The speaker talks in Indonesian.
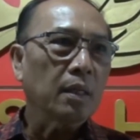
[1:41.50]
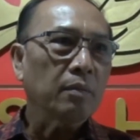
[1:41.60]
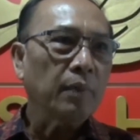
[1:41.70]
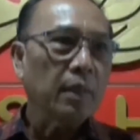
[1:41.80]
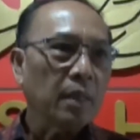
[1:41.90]

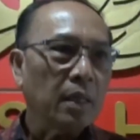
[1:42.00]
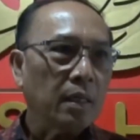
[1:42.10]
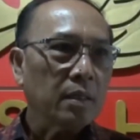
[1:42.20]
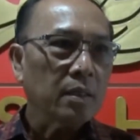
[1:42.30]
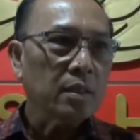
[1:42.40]

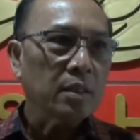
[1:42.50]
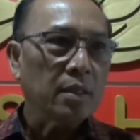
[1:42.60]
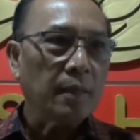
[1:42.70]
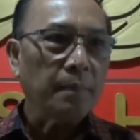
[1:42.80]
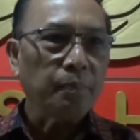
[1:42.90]
daripada
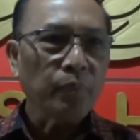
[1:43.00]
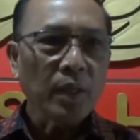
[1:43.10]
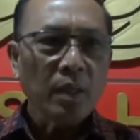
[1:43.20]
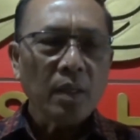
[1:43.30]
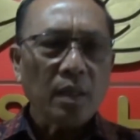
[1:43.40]
setiap
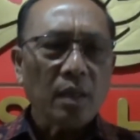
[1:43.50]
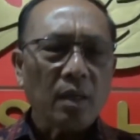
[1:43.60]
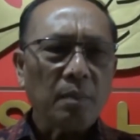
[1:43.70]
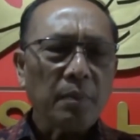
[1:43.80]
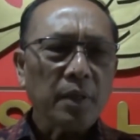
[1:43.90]

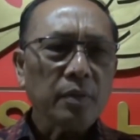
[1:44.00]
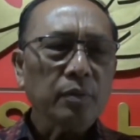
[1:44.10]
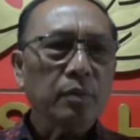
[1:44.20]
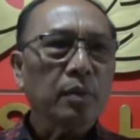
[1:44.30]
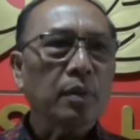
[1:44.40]
apa
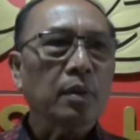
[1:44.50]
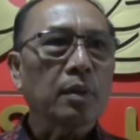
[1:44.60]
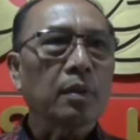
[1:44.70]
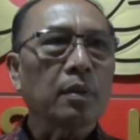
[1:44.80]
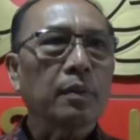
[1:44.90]
itu e,
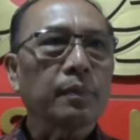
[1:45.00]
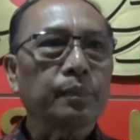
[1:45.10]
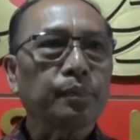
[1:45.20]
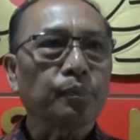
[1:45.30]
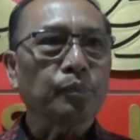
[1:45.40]

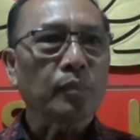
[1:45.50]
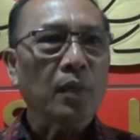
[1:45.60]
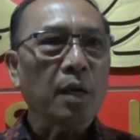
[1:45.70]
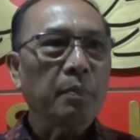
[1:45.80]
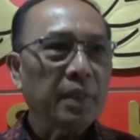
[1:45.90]

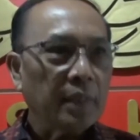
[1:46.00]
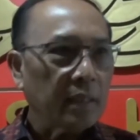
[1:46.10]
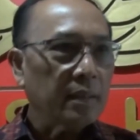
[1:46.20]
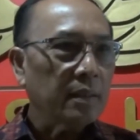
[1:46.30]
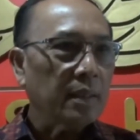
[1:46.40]

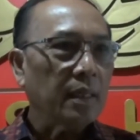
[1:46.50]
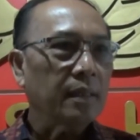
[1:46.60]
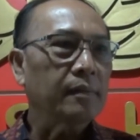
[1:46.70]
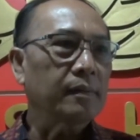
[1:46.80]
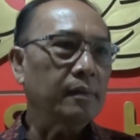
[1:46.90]
habitat yang
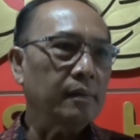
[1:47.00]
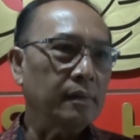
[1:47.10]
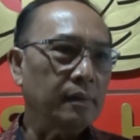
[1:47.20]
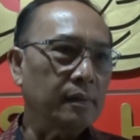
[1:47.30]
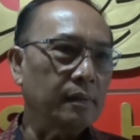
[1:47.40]

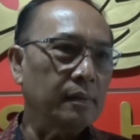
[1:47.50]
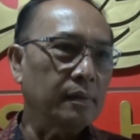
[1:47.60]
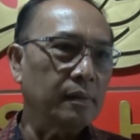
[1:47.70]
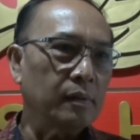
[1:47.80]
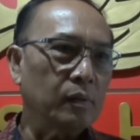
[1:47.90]

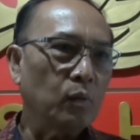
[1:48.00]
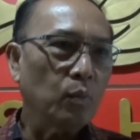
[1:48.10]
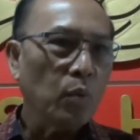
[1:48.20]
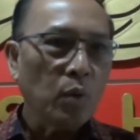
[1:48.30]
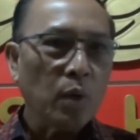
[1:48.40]
hmm,
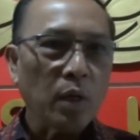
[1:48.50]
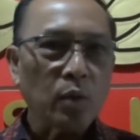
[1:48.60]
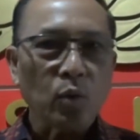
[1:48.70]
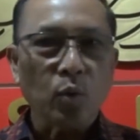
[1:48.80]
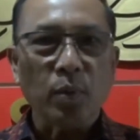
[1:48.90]
tumbuh
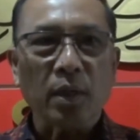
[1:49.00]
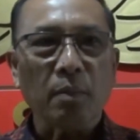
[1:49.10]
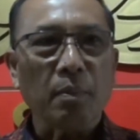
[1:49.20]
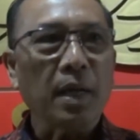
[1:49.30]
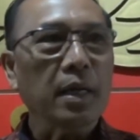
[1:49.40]
atau
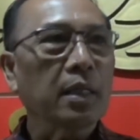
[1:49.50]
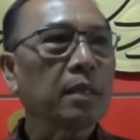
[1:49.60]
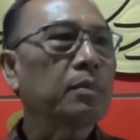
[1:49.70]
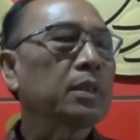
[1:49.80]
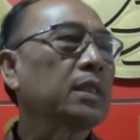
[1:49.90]
berkembang
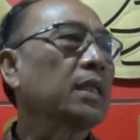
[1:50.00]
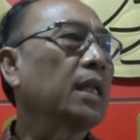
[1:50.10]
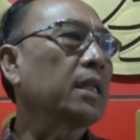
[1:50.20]
ini mesti